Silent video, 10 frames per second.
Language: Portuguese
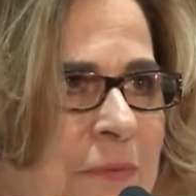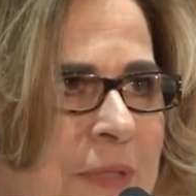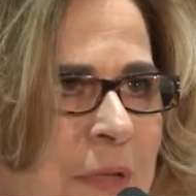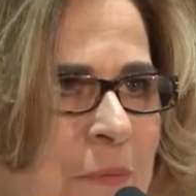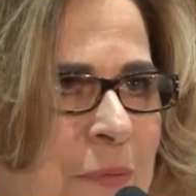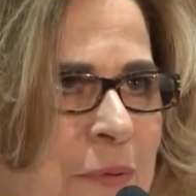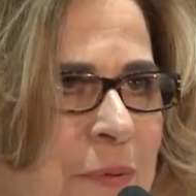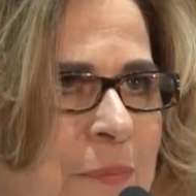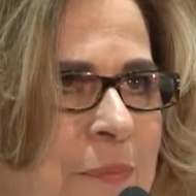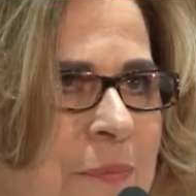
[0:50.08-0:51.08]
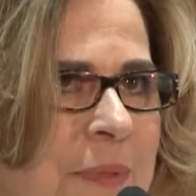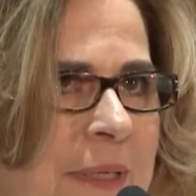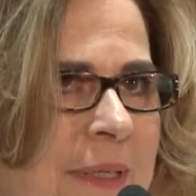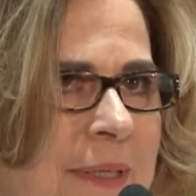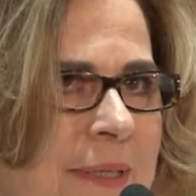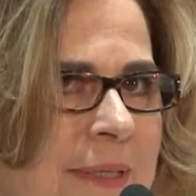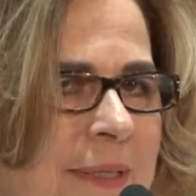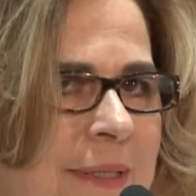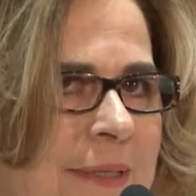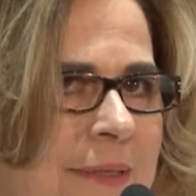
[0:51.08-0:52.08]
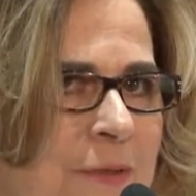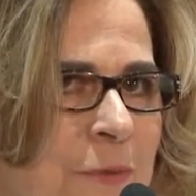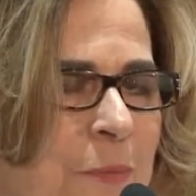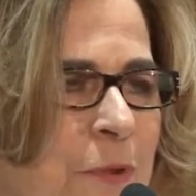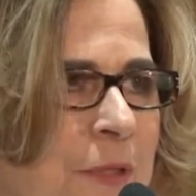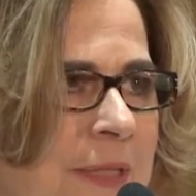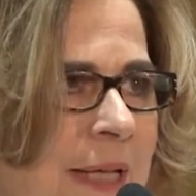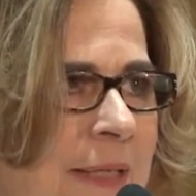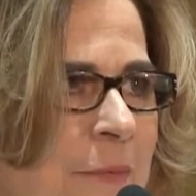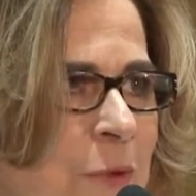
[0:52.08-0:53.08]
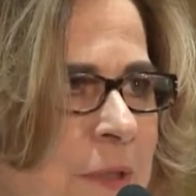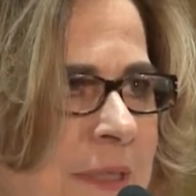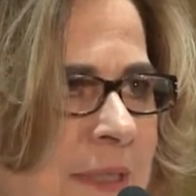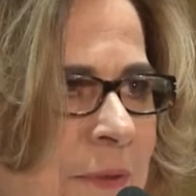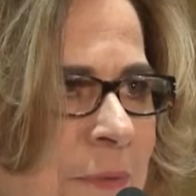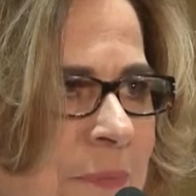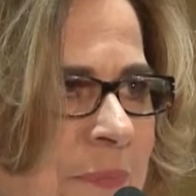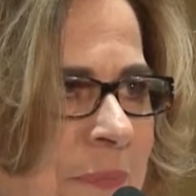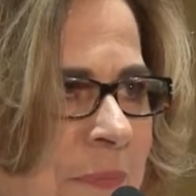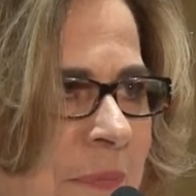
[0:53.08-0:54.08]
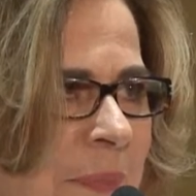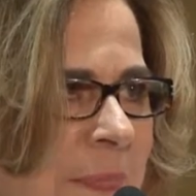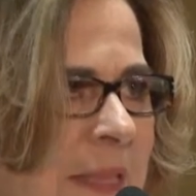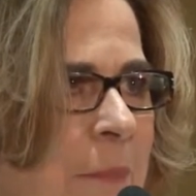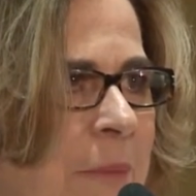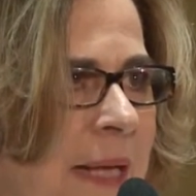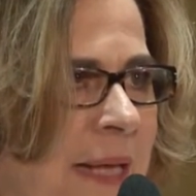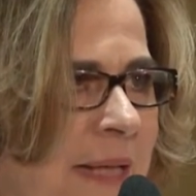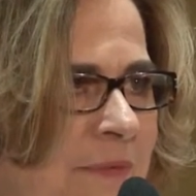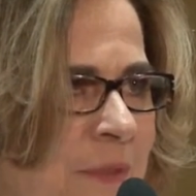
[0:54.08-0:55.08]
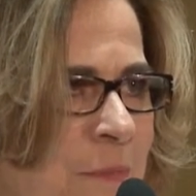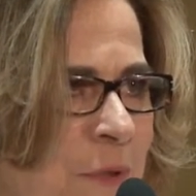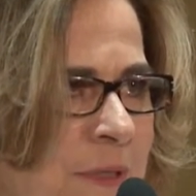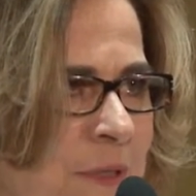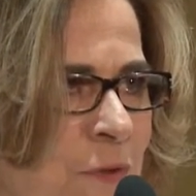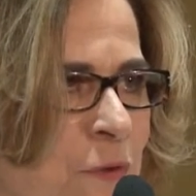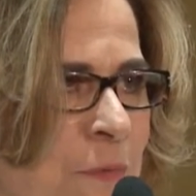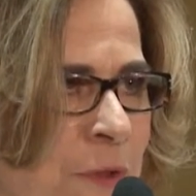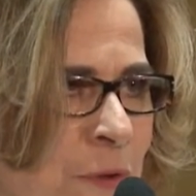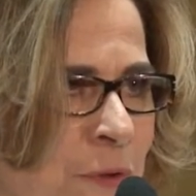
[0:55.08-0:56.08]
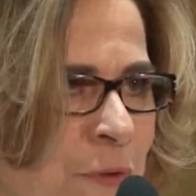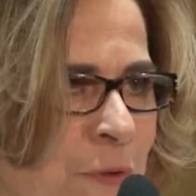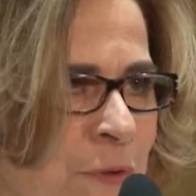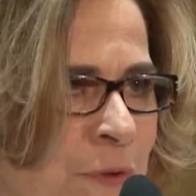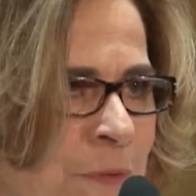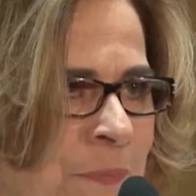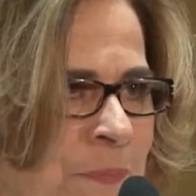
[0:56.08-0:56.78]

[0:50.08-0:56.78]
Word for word: tempo para suportar a emoção da palavra por cinco minutos,